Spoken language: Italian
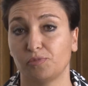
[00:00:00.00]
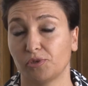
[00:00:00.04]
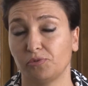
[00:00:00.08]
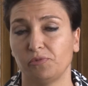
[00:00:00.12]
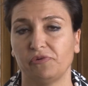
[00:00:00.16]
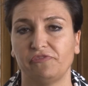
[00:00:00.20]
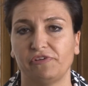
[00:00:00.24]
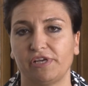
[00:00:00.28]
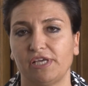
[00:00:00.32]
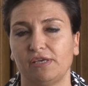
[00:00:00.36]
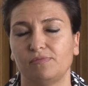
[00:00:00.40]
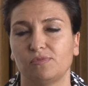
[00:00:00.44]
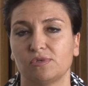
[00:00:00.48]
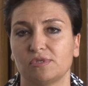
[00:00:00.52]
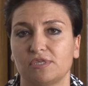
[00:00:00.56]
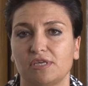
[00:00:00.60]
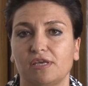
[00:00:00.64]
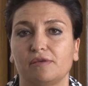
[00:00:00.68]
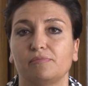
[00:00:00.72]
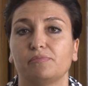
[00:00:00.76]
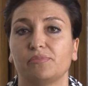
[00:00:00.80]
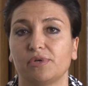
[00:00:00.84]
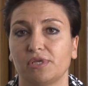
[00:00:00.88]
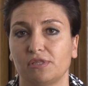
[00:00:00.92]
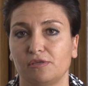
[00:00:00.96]
promuoveremo
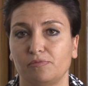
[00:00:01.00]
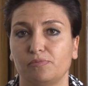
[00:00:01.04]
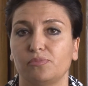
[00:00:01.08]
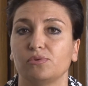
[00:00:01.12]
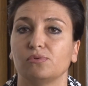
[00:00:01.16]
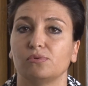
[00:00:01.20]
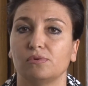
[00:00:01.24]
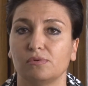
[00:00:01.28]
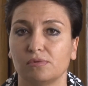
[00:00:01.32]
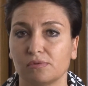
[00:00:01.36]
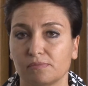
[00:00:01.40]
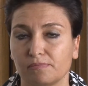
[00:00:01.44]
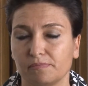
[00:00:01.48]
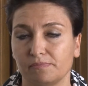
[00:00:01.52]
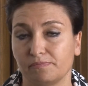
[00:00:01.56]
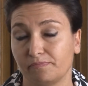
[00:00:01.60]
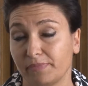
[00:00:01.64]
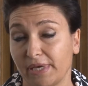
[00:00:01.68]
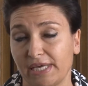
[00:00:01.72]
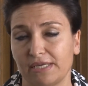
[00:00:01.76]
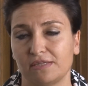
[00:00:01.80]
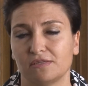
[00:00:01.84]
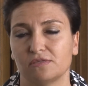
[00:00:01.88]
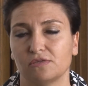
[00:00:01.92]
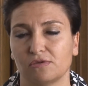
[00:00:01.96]
sempre di più,
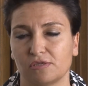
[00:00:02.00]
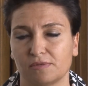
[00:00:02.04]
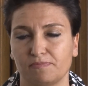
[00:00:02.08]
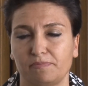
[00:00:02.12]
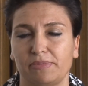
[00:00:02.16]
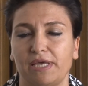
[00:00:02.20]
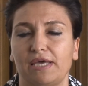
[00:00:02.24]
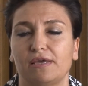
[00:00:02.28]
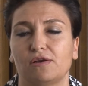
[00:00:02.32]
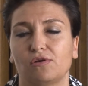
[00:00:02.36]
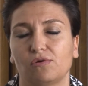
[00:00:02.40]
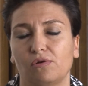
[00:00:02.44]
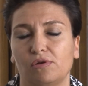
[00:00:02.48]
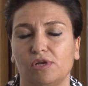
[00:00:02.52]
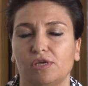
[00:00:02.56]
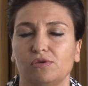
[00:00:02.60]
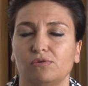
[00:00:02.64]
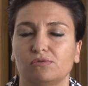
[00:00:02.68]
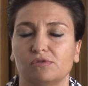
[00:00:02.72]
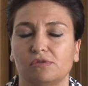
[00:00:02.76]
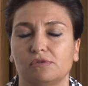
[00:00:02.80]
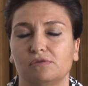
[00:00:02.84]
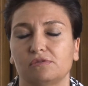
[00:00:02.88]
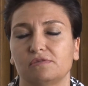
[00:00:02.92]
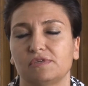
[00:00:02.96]
penso e spero con
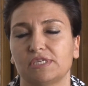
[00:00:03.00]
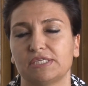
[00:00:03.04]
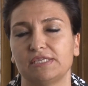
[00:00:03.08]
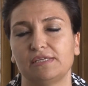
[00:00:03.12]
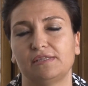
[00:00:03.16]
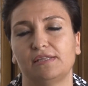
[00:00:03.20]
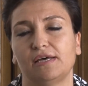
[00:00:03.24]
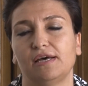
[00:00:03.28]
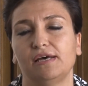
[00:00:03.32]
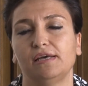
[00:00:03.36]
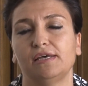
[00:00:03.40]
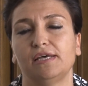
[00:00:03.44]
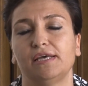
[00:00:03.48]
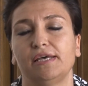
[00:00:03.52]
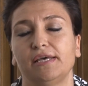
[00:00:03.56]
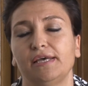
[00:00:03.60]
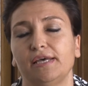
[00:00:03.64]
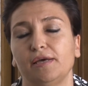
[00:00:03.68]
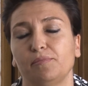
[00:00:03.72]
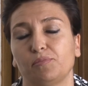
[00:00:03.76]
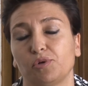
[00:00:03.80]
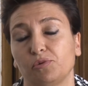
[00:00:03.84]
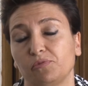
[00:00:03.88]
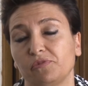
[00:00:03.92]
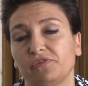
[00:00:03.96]
l'aiuto dell'università,
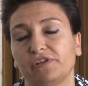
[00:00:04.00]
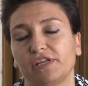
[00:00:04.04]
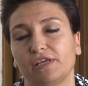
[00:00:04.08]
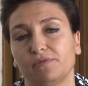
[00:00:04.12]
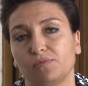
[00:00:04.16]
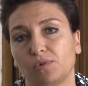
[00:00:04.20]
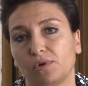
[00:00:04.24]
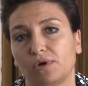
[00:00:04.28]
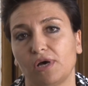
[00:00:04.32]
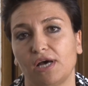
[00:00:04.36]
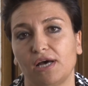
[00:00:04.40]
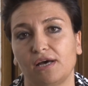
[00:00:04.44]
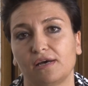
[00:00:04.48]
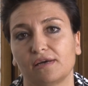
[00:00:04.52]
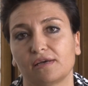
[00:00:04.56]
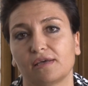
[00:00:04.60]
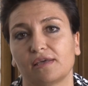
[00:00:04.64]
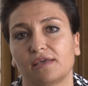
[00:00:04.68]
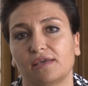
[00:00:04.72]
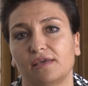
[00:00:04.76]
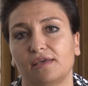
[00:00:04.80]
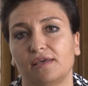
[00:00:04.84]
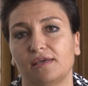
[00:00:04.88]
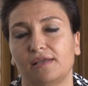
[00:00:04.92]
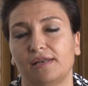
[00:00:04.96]
promuoveremo
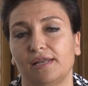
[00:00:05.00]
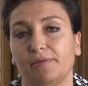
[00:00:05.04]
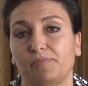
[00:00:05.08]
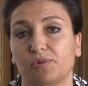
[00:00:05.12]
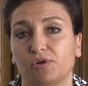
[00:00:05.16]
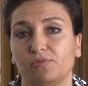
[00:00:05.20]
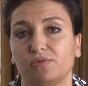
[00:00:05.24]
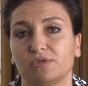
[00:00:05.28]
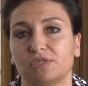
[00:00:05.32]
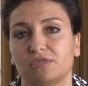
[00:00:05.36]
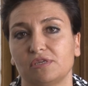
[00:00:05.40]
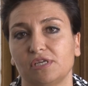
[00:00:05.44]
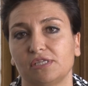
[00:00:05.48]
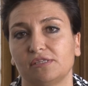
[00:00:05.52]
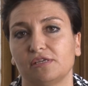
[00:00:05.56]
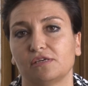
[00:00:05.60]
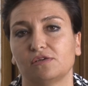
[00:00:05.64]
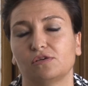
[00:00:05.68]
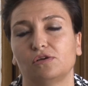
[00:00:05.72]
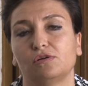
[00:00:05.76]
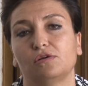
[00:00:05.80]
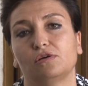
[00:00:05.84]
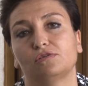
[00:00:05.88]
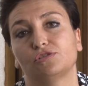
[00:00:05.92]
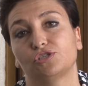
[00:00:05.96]
anche la promozione
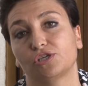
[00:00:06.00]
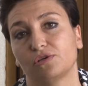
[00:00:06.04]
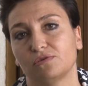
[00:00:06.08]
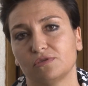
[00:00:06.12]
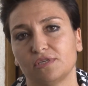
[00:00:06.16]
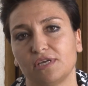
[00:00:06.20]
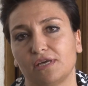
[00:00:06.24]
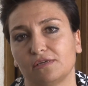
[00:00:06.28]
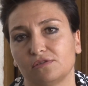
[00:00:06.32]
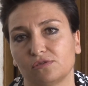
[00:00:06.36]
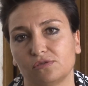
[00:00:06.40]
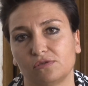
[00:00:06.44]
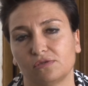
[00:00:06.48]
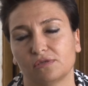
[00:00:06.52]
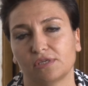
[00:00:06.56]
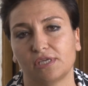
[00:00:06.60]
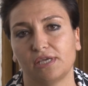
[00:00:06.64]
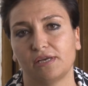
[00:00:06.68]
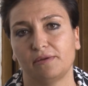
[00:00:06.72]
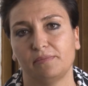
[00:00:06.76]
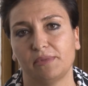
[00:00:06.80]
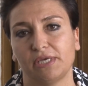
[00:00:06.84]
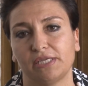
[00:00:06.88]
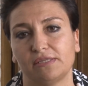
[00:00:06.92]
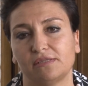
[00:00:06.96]
tecnologica usando
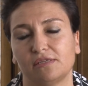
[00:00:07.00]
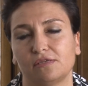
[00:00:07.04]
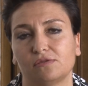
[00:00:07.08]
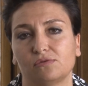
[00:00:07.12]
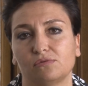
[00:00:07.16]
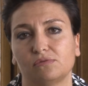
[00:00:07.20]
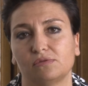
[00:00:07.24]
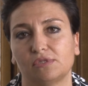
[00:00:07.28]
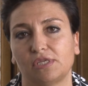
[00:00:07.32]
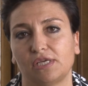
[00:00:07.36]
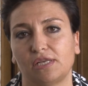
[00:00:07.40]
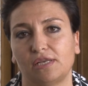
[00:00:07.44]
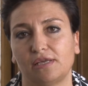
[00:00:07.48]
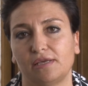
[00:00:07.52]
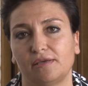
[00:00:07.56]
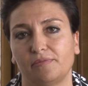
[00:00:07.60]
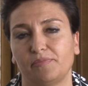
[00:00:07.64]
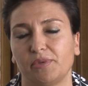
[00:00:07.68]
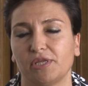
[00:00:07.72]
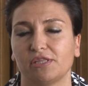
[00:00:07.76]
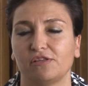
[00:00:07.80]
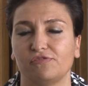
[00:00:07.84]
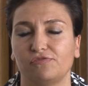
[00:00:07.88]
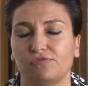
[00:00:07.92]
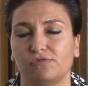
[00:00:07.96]
chiaramente tutte le
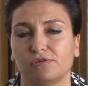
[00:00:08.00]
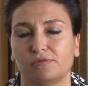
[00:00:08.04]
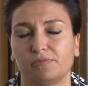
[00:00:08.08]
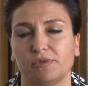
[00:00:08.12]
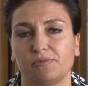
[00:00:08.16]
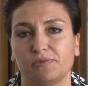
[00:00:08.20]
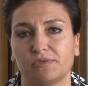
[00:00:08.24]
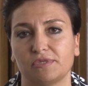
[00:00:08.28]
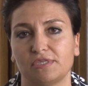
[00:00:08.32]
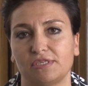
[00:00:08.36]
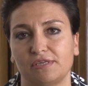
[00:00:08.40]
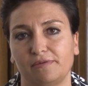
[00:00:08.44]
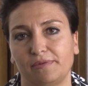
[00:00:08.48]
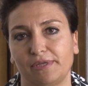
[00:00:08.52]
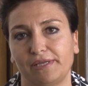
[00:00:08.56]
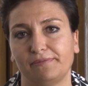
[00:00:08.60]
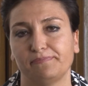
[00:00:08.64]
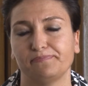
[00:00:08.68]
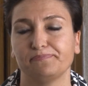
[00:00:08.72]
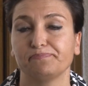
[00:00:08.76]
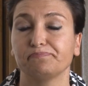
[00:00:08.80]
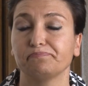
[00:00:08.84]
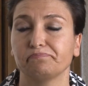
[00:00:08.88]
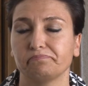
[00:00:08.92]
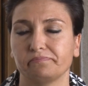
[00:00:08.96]
piattaforme
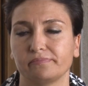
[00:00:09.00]
possibili.